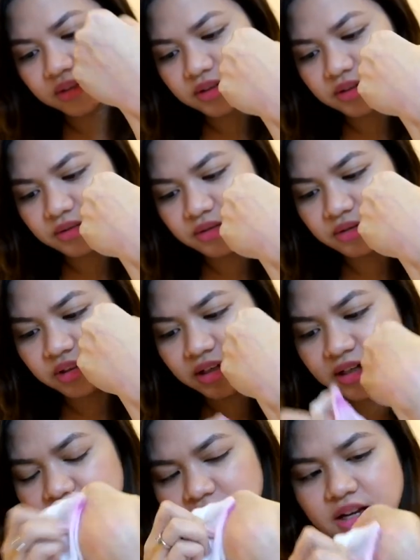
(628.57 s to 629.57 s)
So, yun
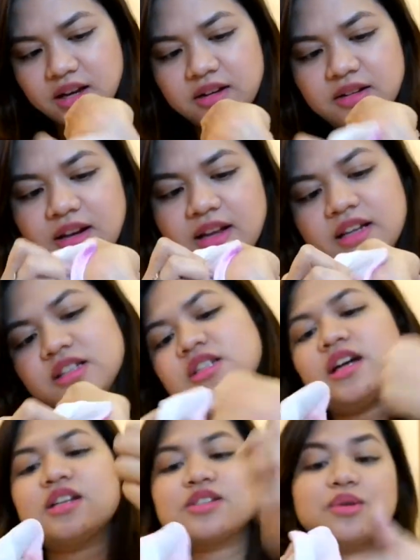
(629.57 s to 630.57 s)
na siya. Wala na
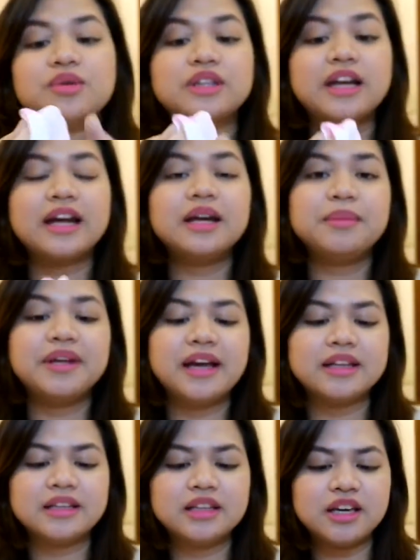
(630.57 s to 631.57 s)
siya. So, try naman
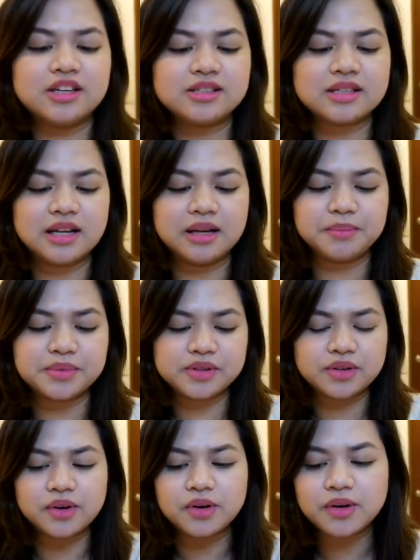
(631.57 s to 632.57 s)
natin ngayon sa
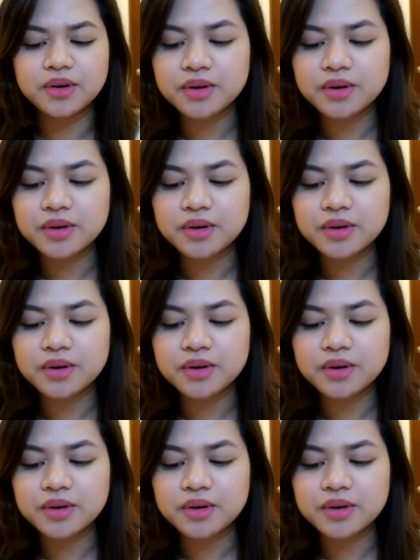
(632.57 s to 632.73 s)
lips ko.